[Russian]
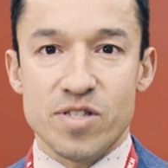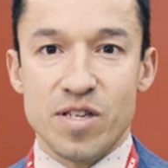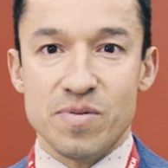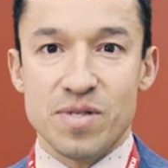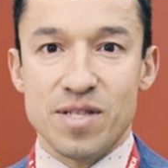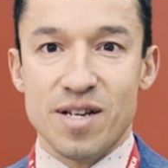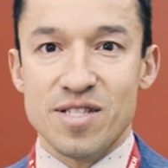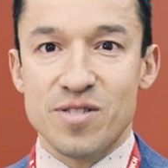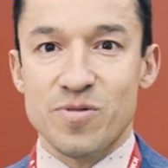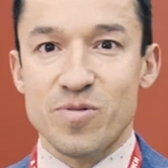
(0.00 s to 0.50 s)
Всем
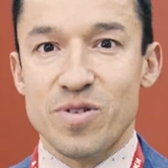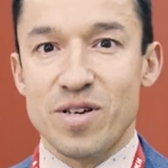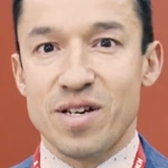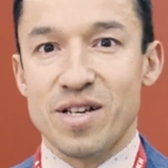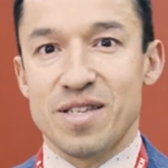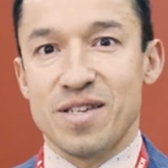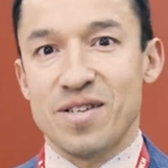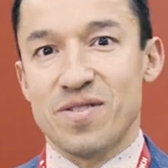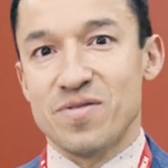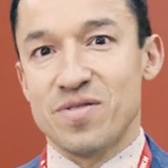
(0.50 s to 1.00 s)
здравствуйте.
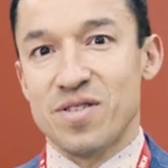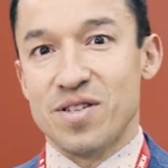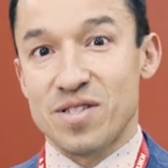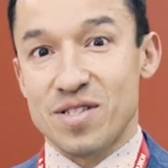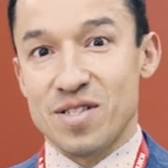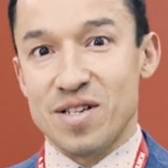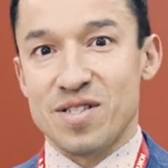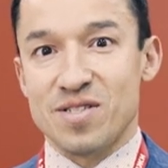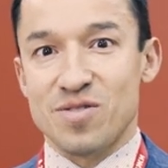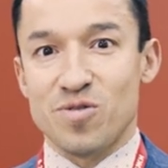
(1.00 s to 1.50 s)
Хотел
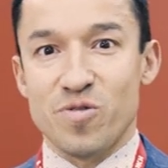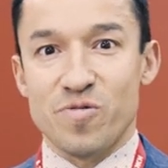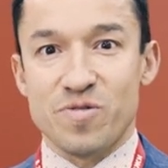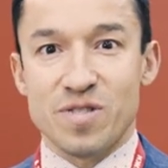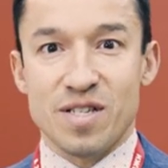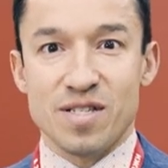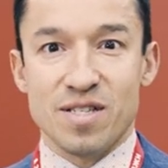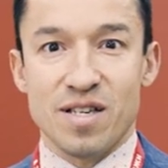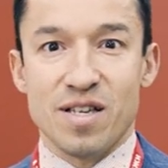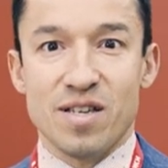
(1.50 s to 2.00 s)
несколько слов
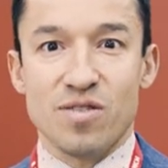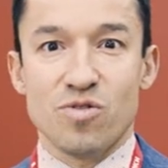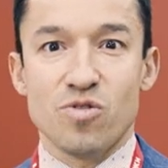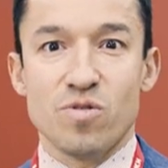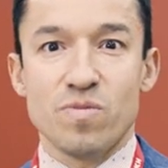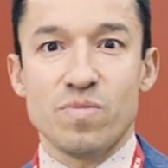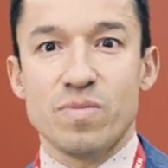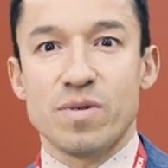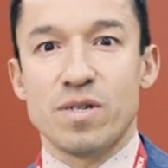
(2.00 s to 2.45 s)
сказать о том,